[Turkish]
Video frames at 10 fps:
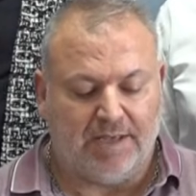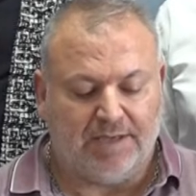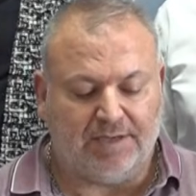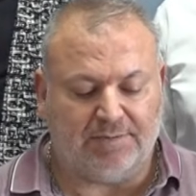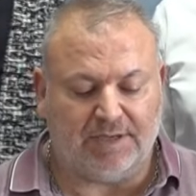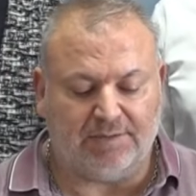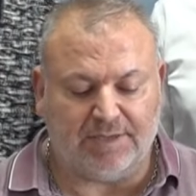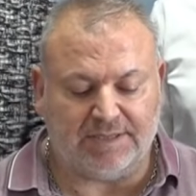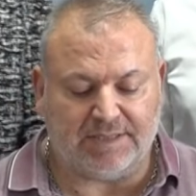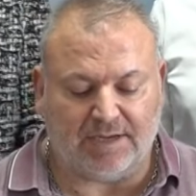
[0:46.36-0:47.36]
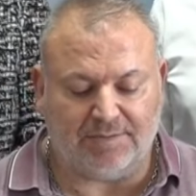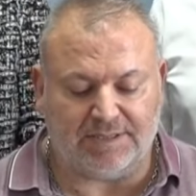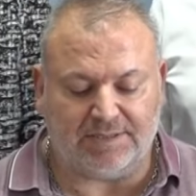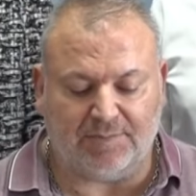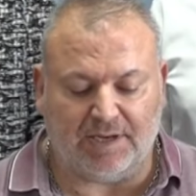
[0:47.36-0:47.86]
27 Mayıs
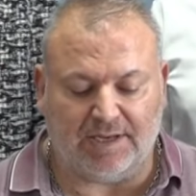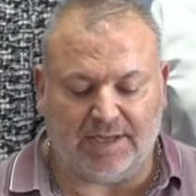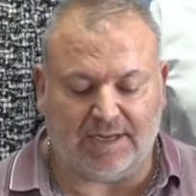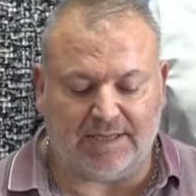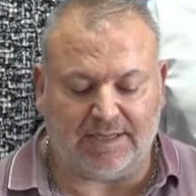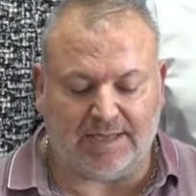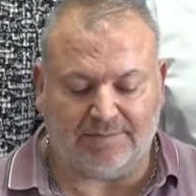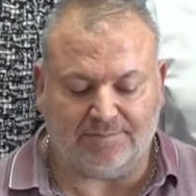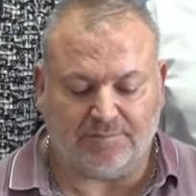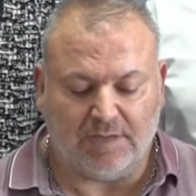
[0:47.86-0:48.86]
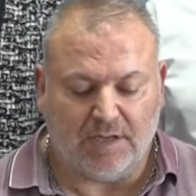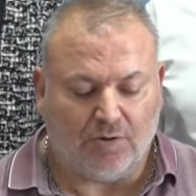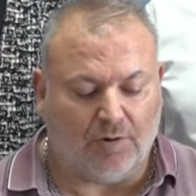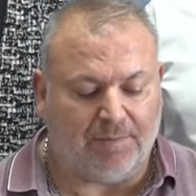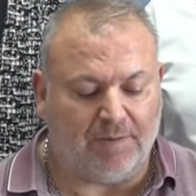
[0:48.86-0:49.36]
darbesi milli iradeden
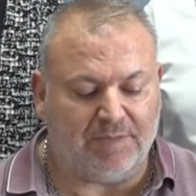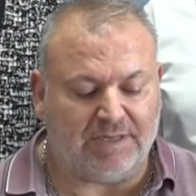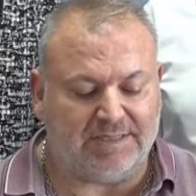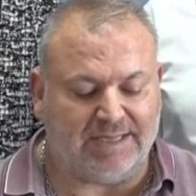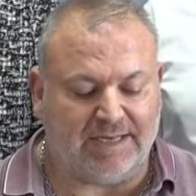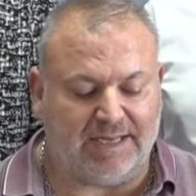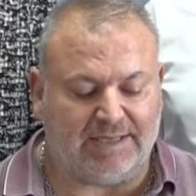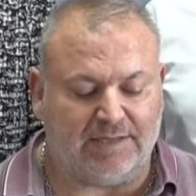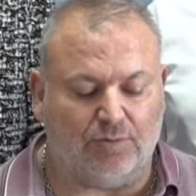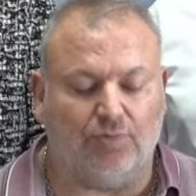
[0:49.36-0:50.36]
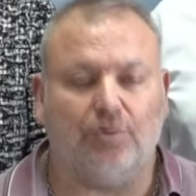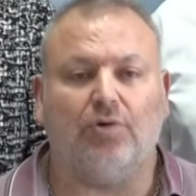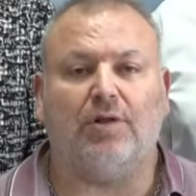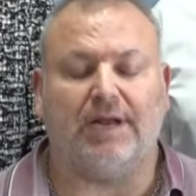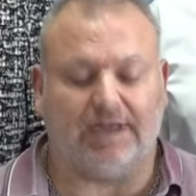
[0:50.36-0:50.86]
kopan bir zihniyetin ürünü
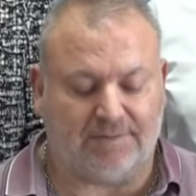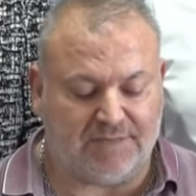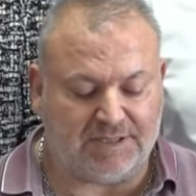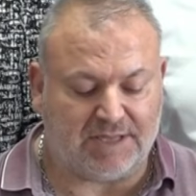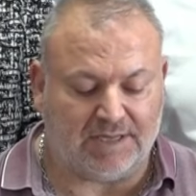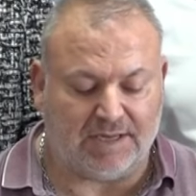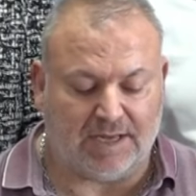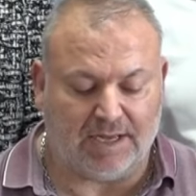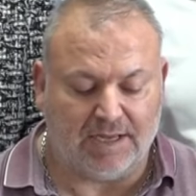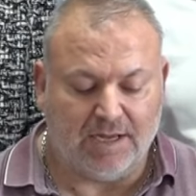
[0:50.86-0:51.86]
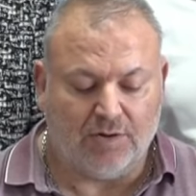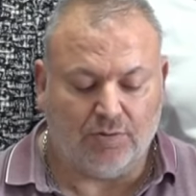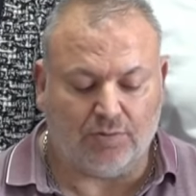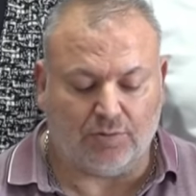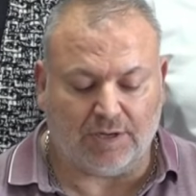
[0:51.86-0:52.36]
olarak vicdanlara,
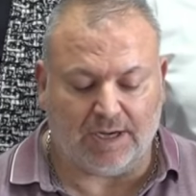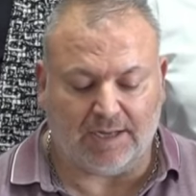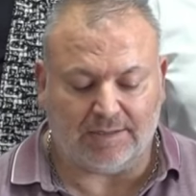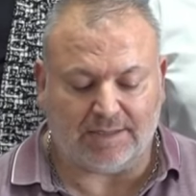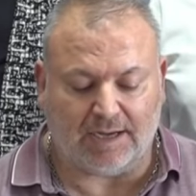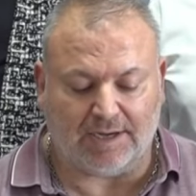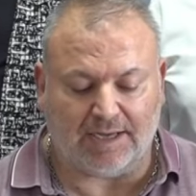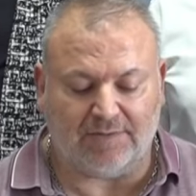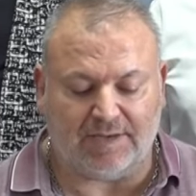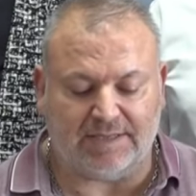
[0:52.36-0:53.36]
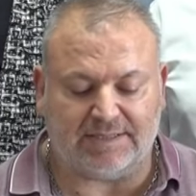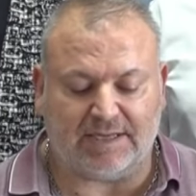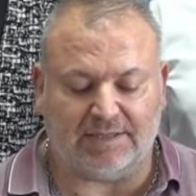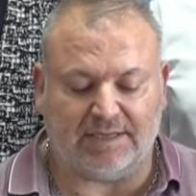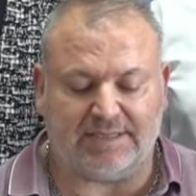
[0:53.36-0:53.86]
hukuka, tarihe ve
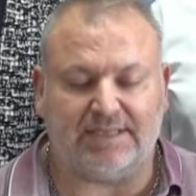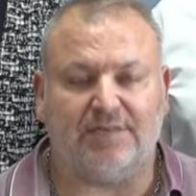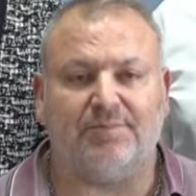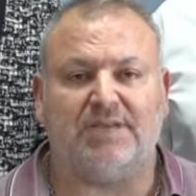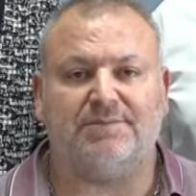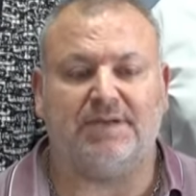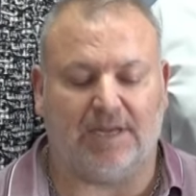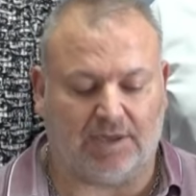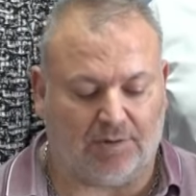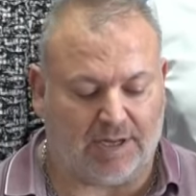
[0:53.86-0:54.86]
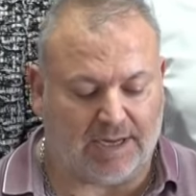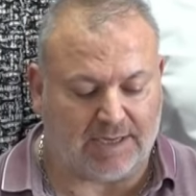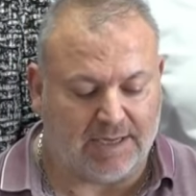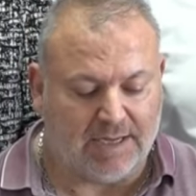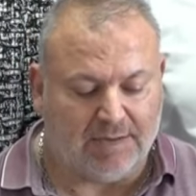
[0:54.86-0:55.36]
insanlığa silinmez bir leke
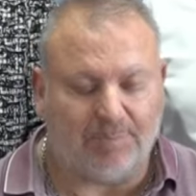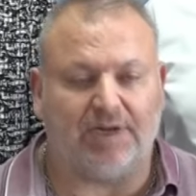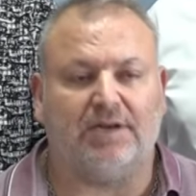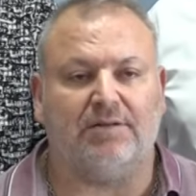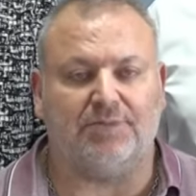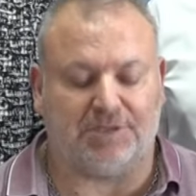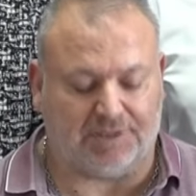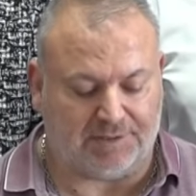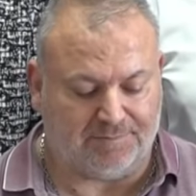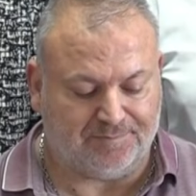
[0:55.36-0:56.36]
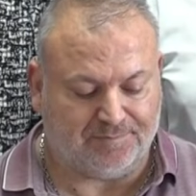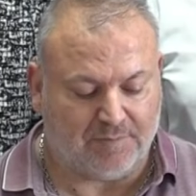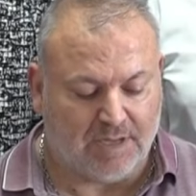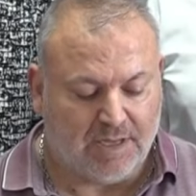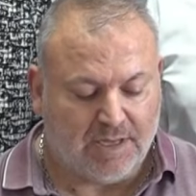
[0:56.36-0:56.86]
olarak bırakılmıştır.
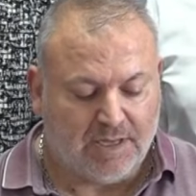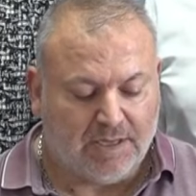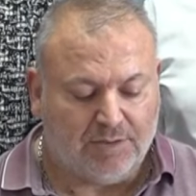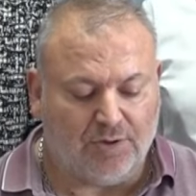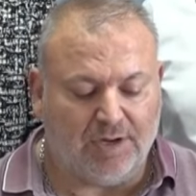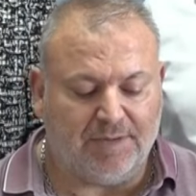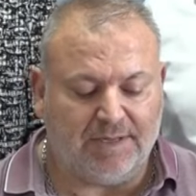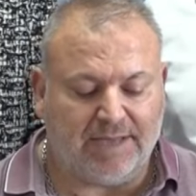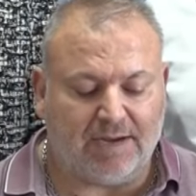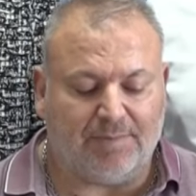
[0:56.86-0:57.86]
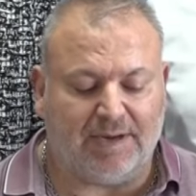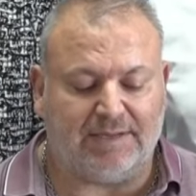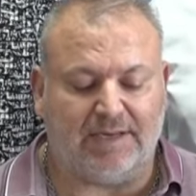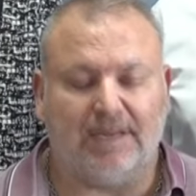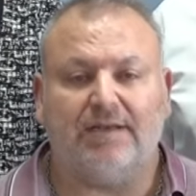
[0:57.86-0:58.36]
Dönemin tek
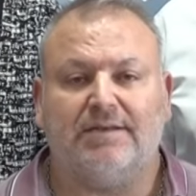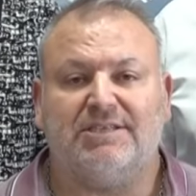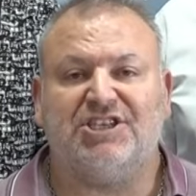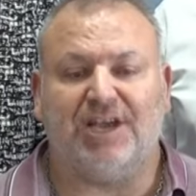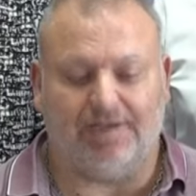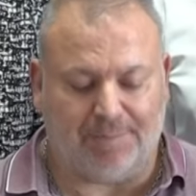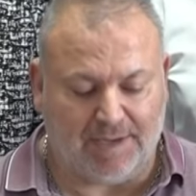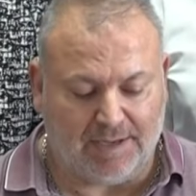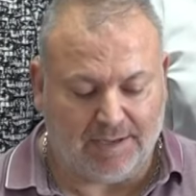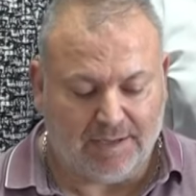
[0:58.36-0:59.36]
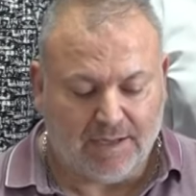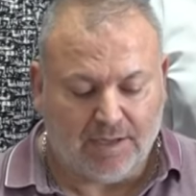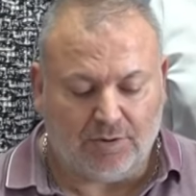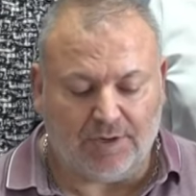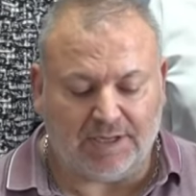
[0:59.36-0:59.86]
partili CHP
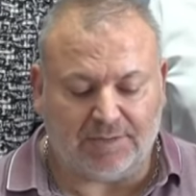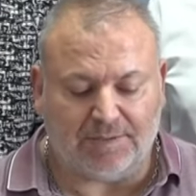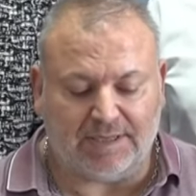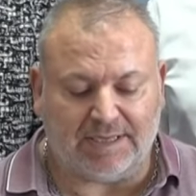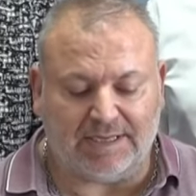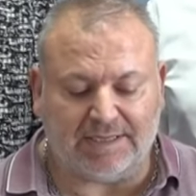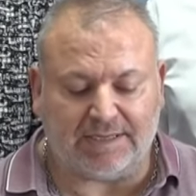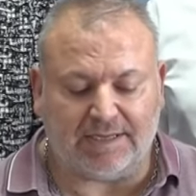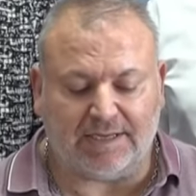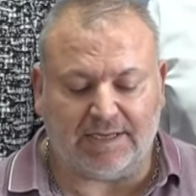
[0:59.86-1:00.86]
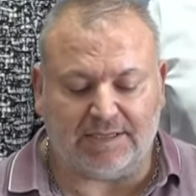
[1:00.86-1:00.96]
yönetiminde girdikleri